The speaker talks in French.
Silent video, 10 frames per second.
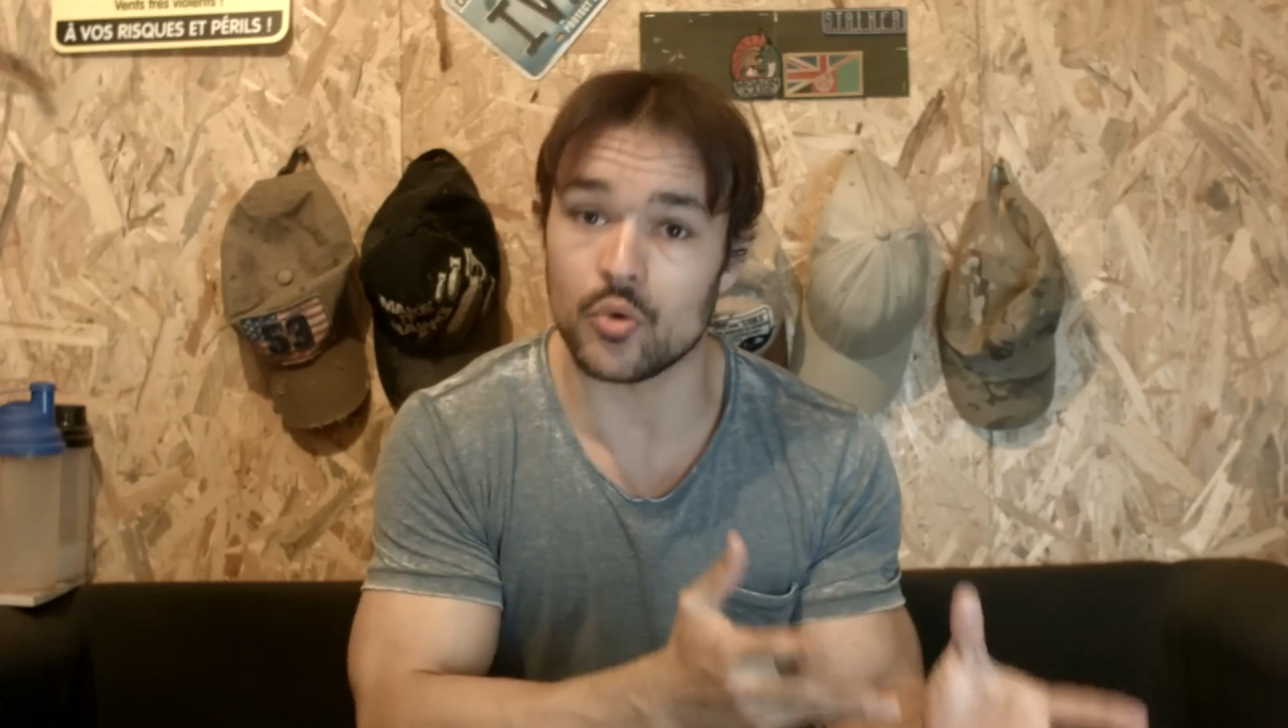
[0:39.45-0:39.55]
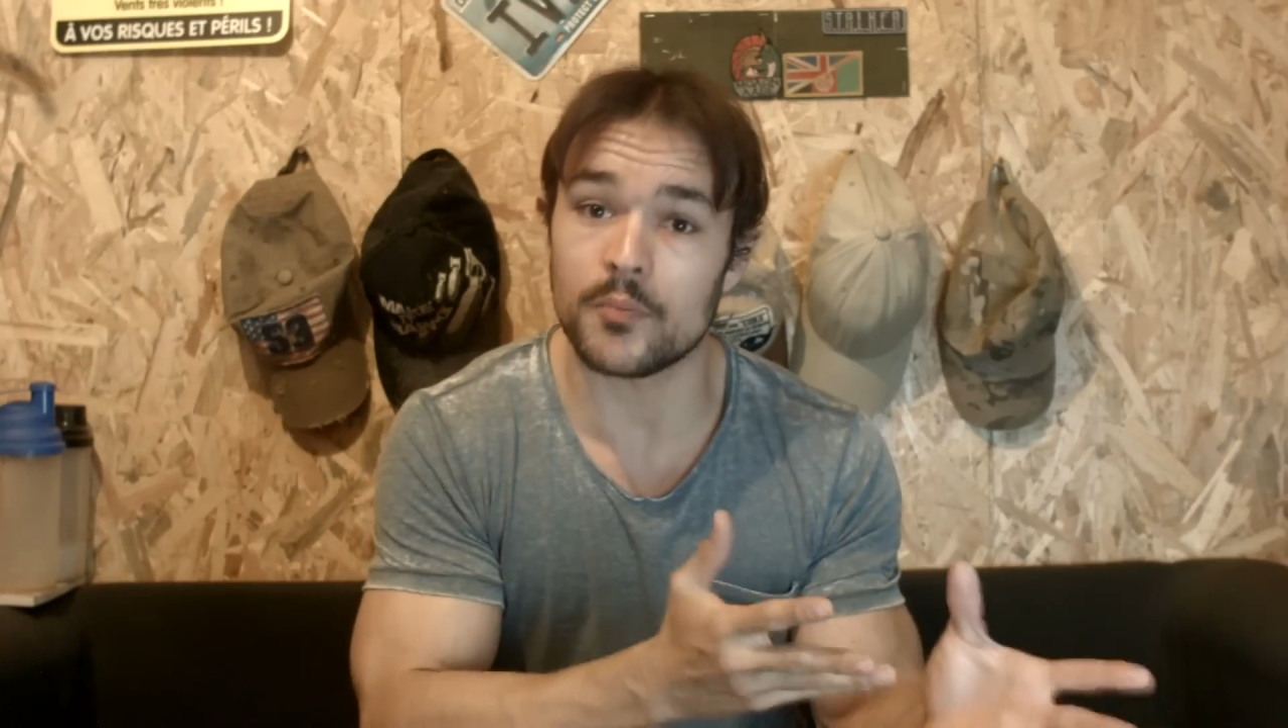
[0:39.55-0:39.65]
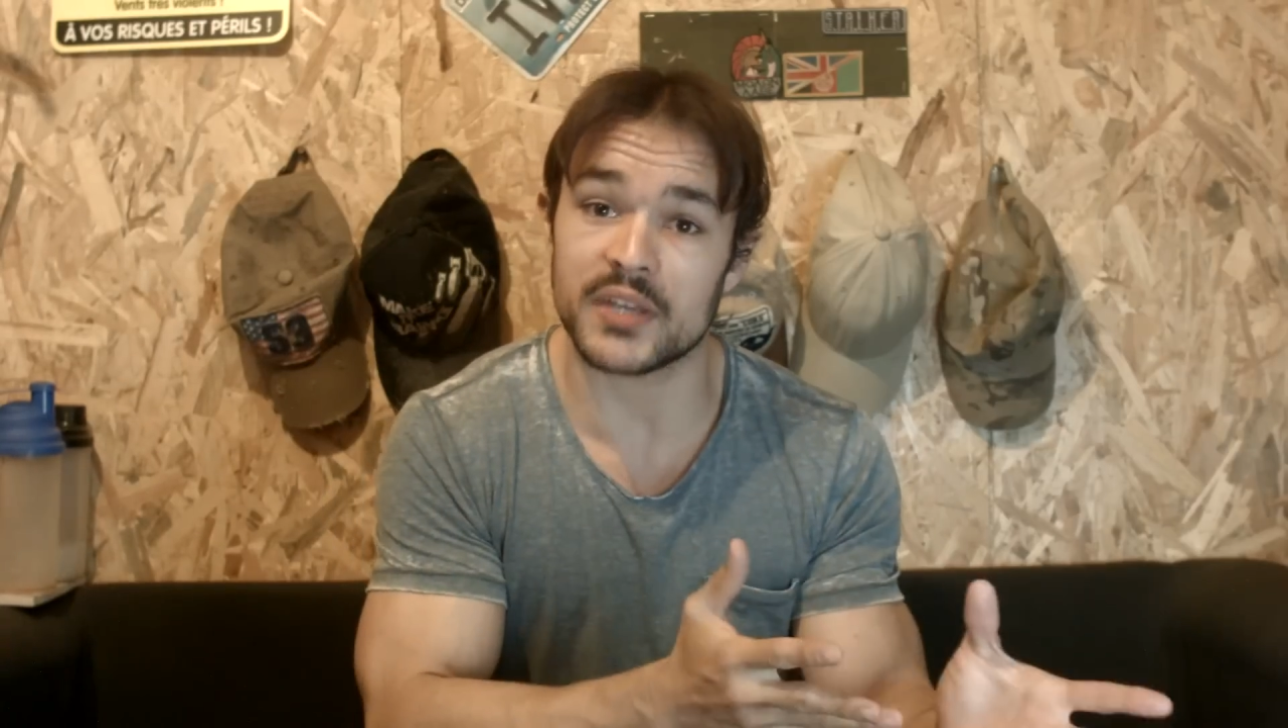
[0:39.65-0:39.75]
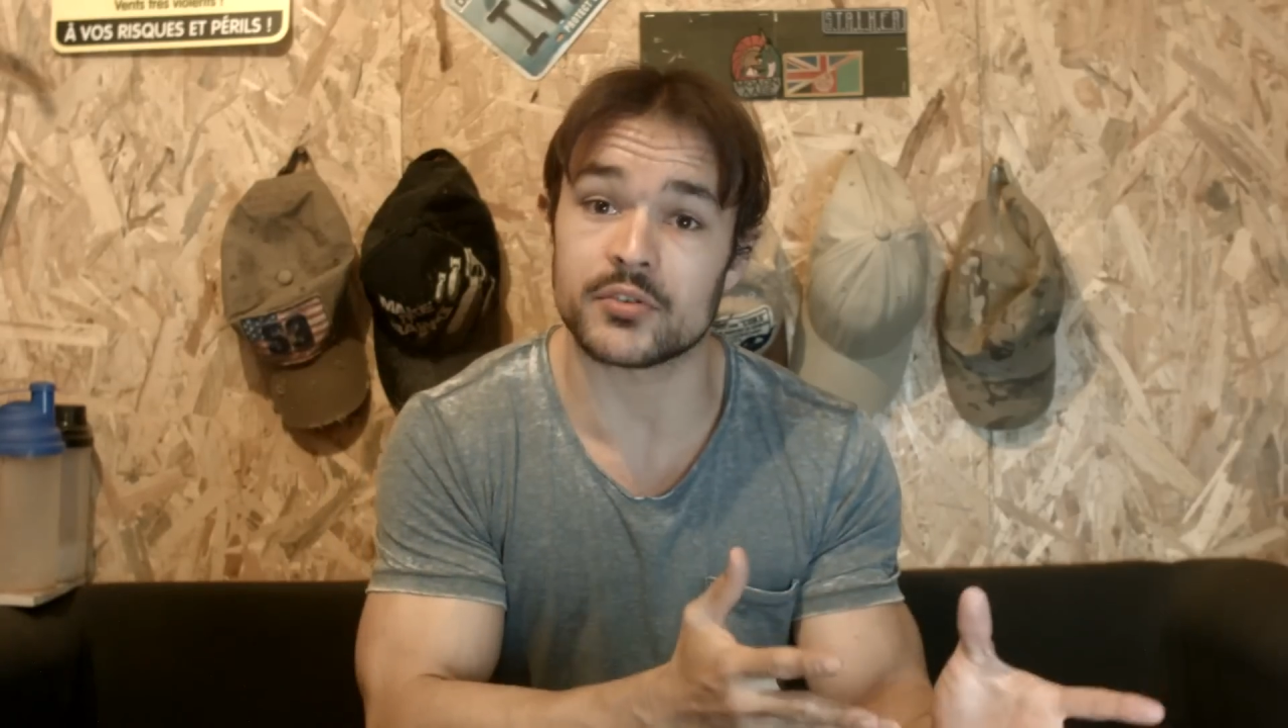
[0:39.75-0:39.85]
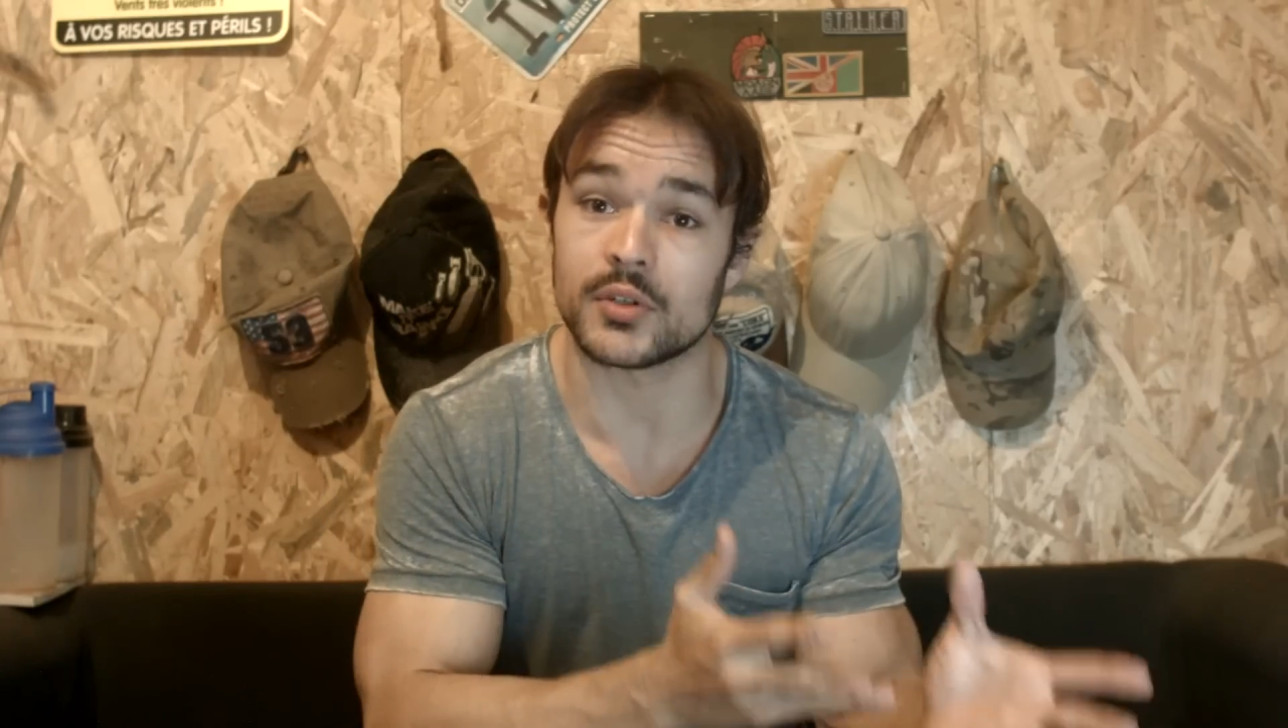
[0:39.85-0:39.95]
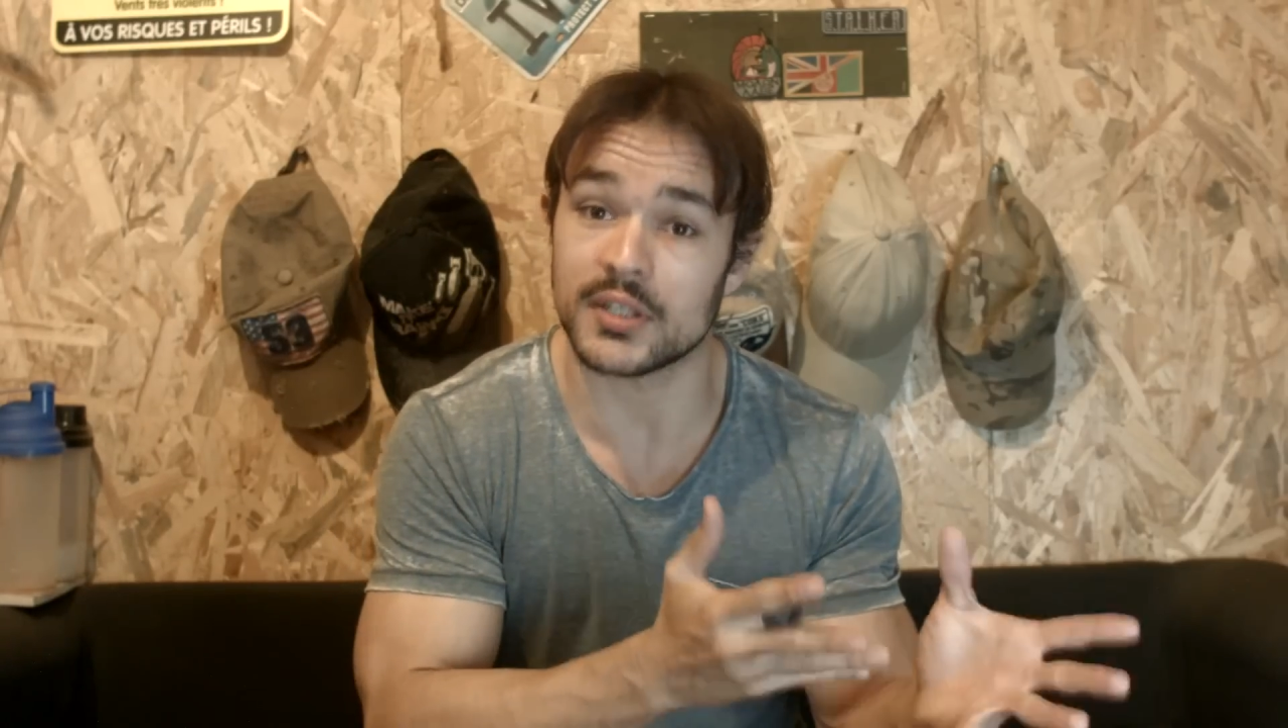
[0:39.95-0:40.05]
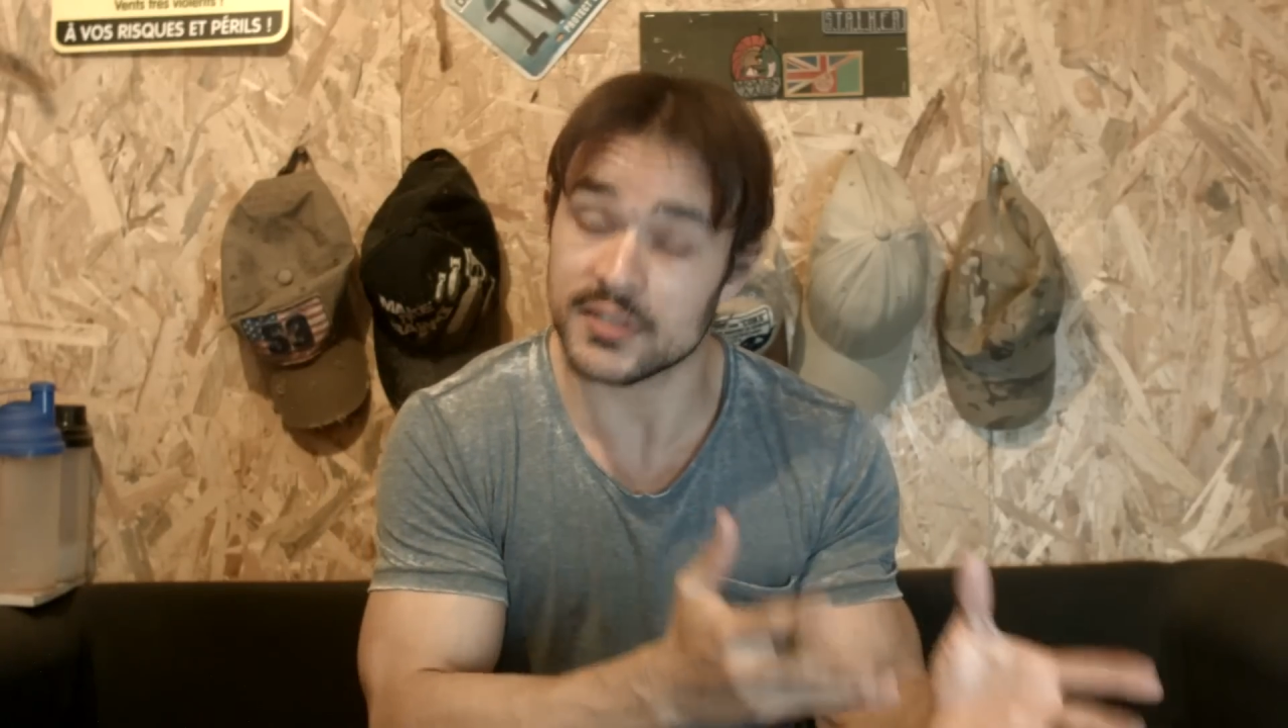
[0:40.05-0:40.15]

une personne